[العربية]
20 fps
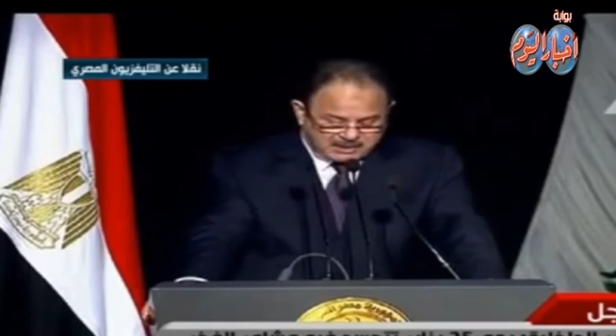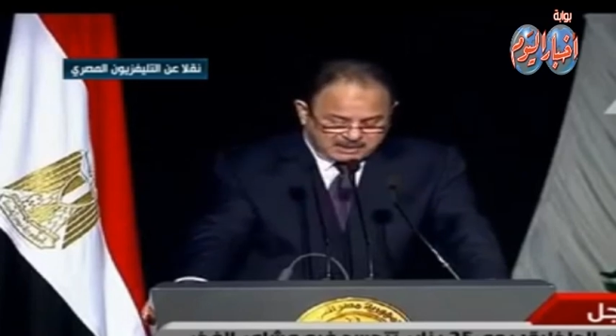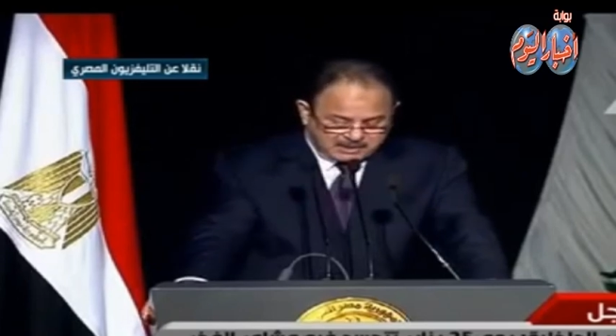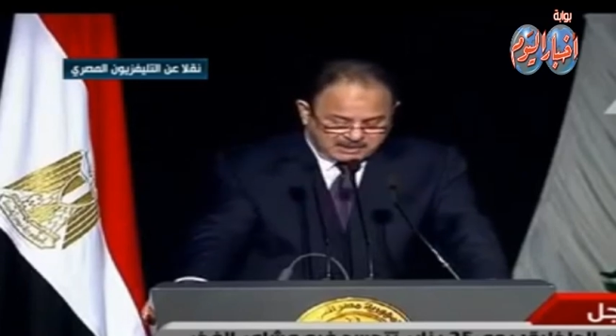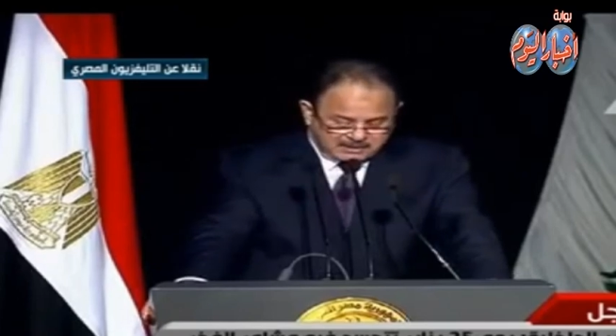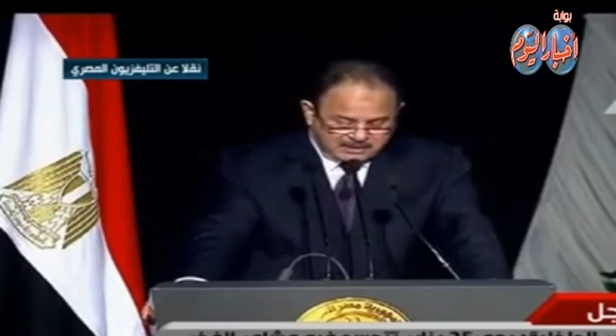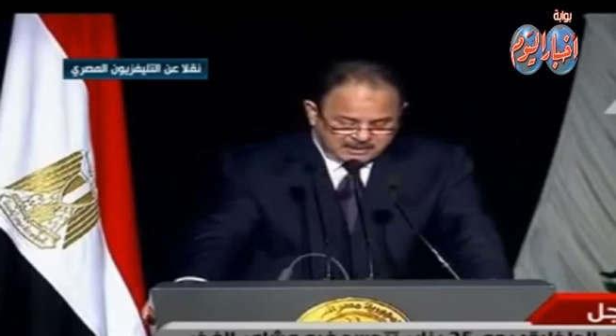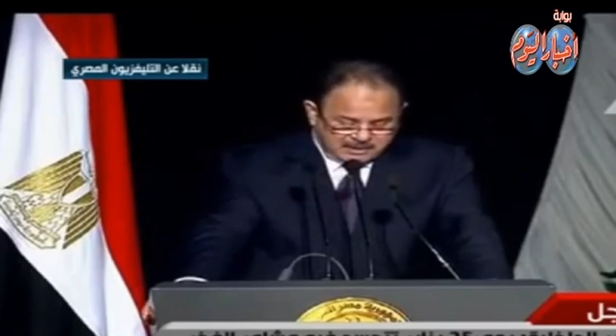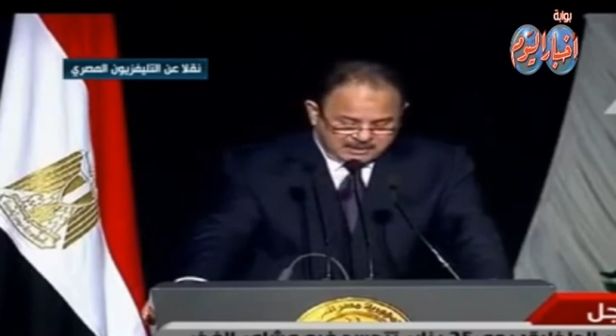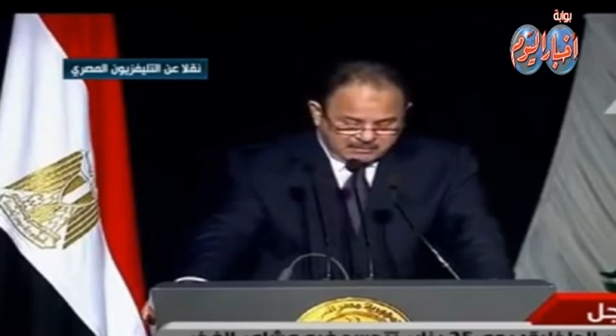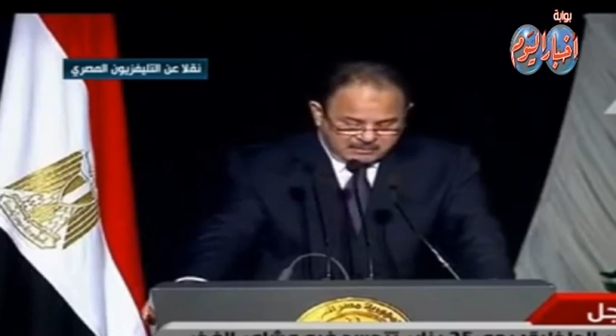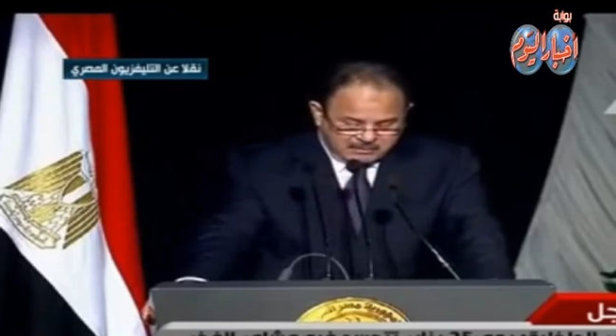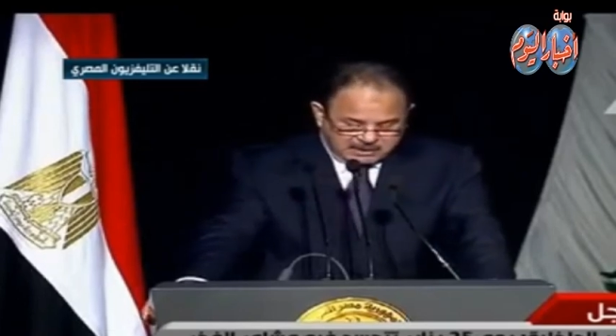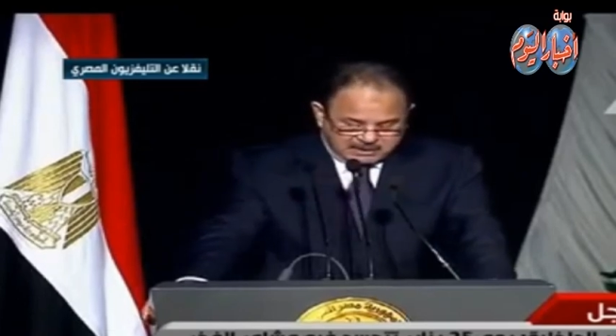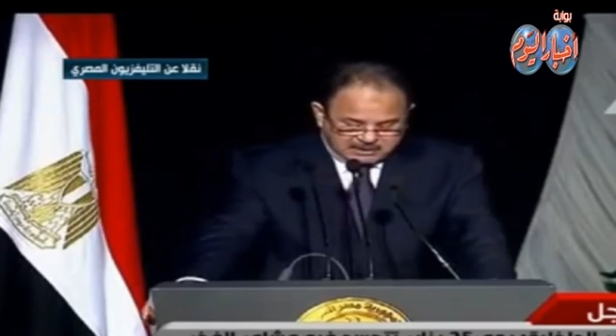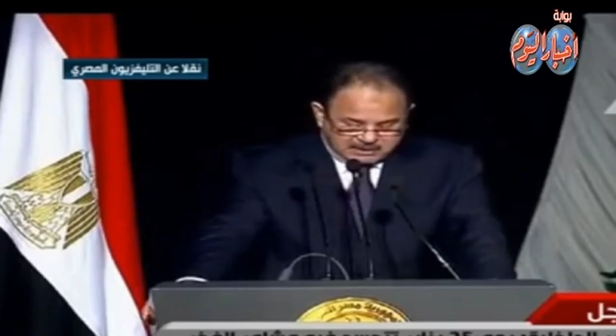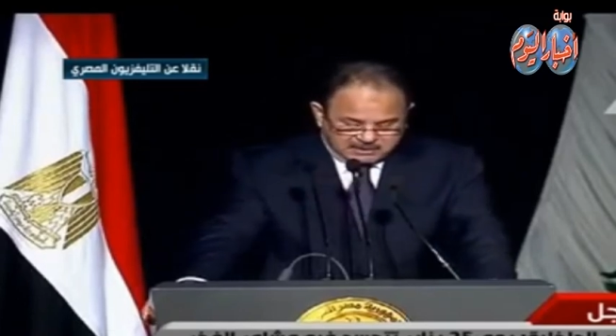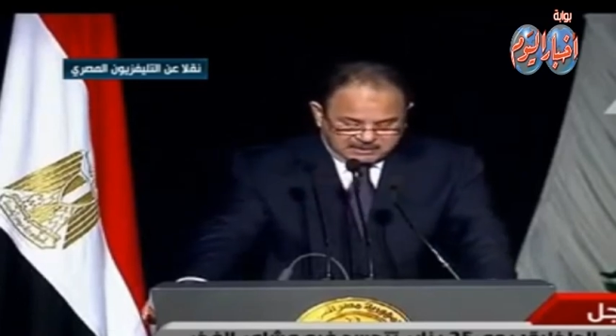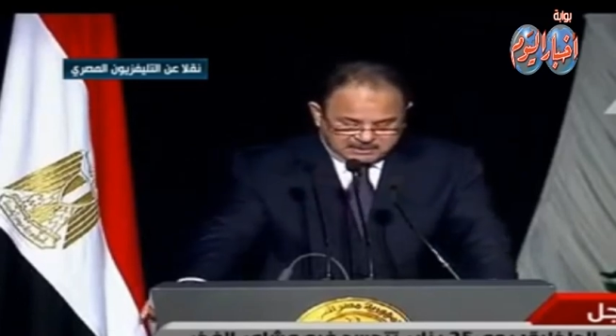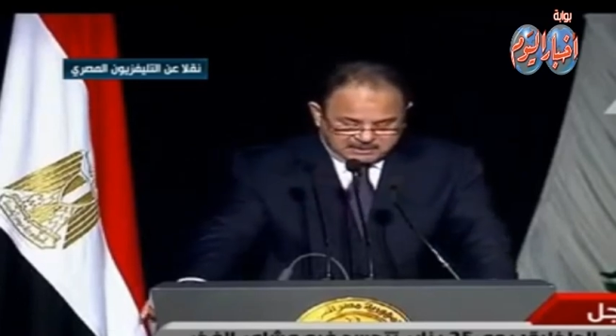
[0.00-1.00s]
وقد
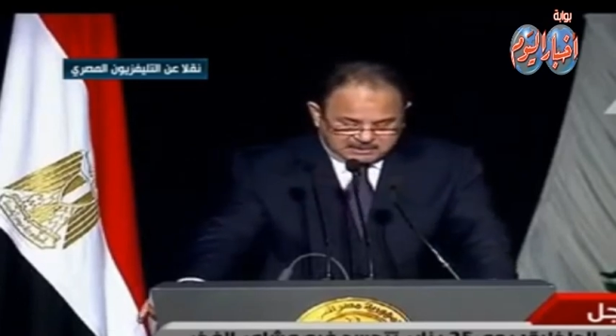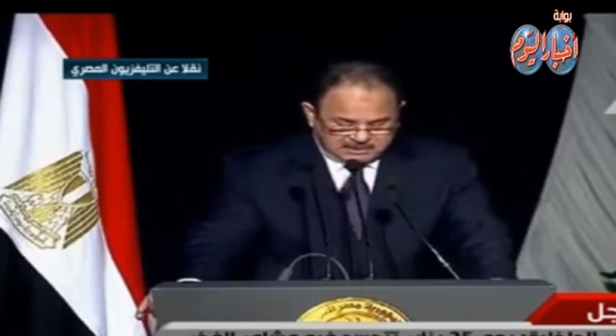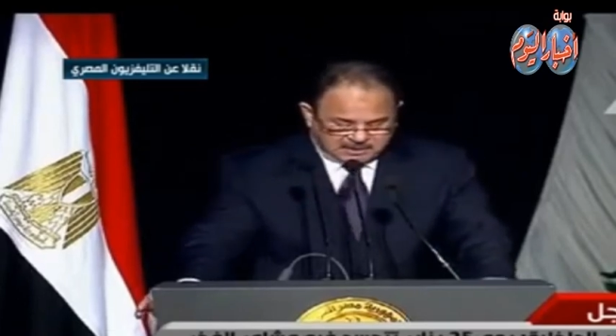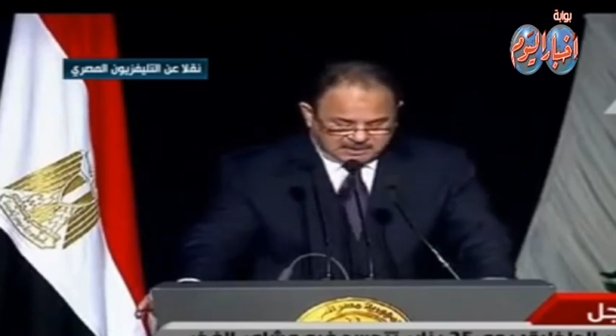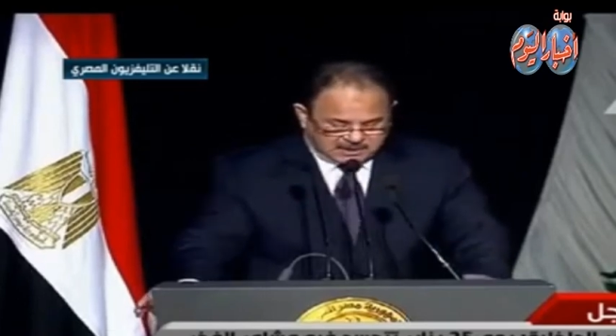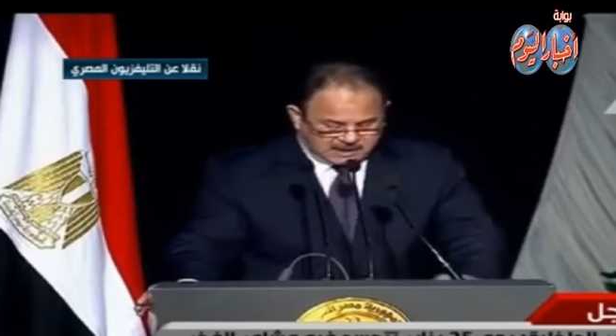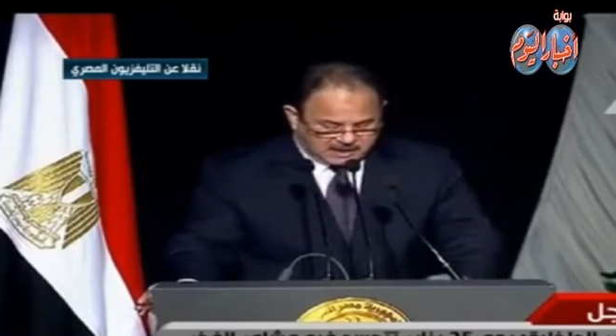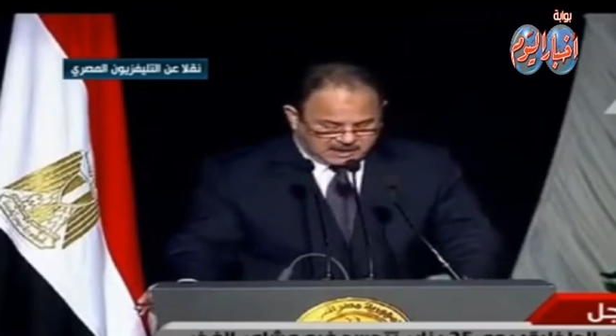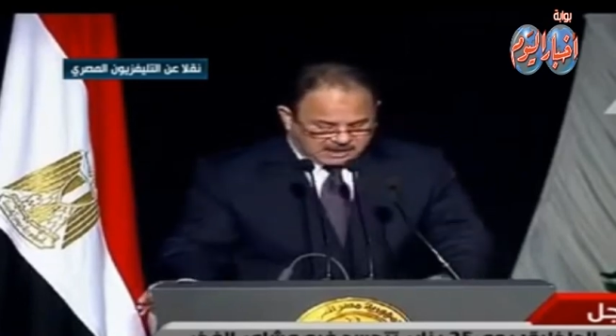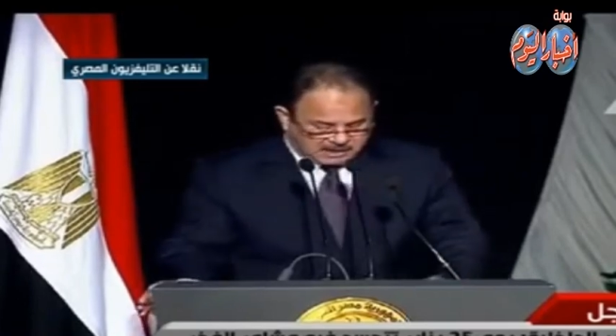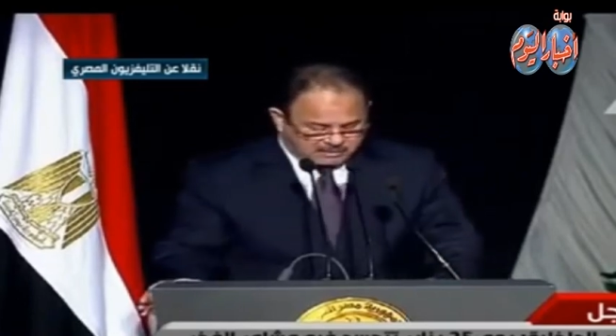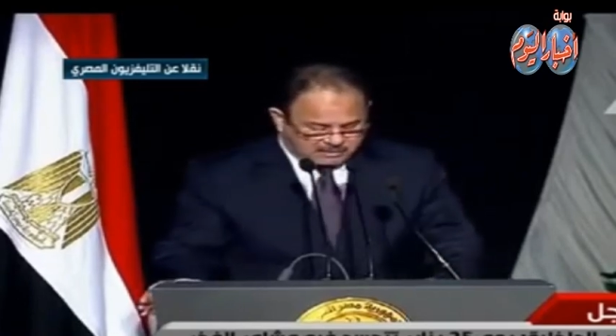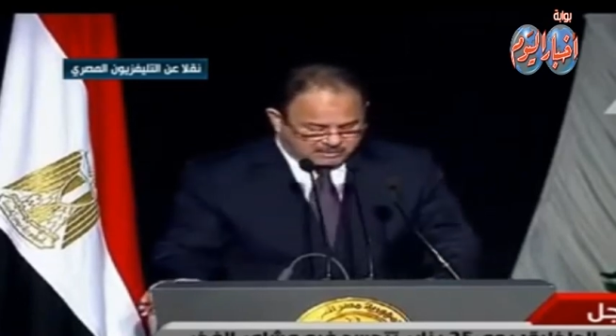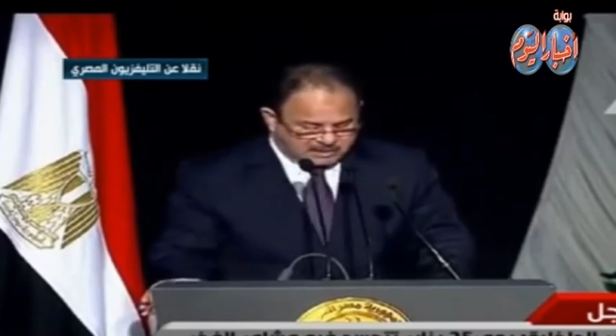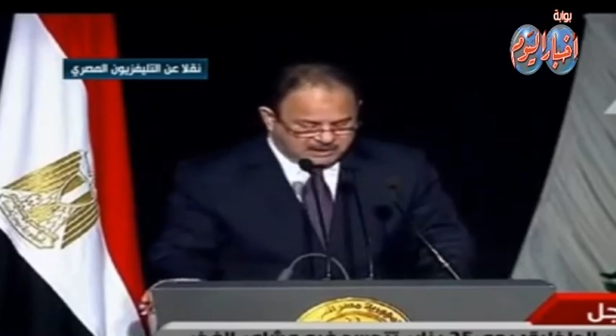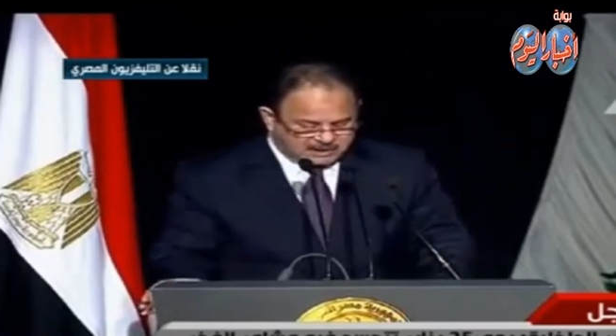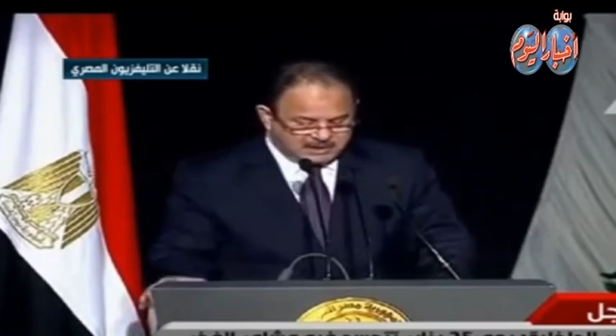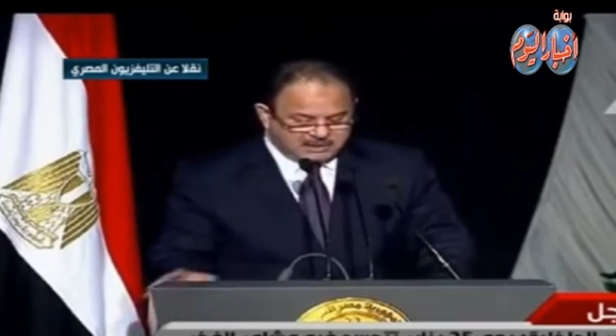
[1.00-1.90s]
اطلع خلالها